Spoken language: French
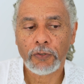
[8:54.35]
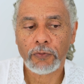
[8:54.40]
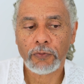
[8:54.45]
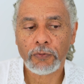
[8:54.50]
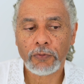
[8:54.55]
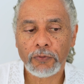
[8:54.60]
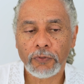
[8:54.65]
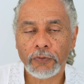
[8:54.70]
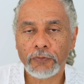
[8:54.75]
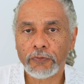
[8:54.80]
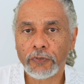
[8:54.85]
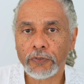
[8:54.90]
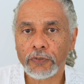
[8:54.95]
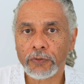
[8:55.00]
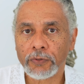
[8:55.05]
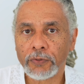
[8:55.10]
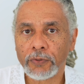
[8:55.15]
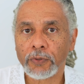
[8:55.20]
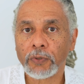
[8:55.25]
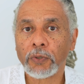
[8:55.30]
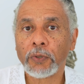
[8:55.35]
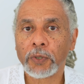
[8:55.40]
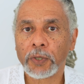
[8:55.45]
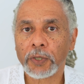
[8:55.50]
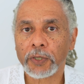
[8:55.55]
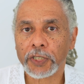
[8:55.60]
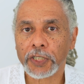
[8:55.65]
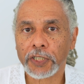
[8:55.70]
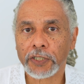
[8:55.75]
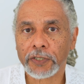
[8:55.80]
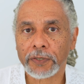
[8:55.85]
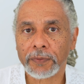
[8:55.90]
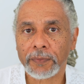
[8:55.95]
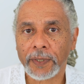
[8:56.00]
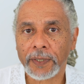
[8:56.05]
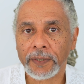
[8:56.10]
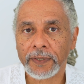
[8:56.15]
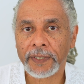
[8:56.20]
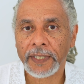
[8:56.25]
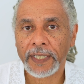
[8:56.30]
nous ne faisons aucun
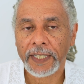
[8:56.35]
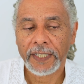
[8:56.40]
changement.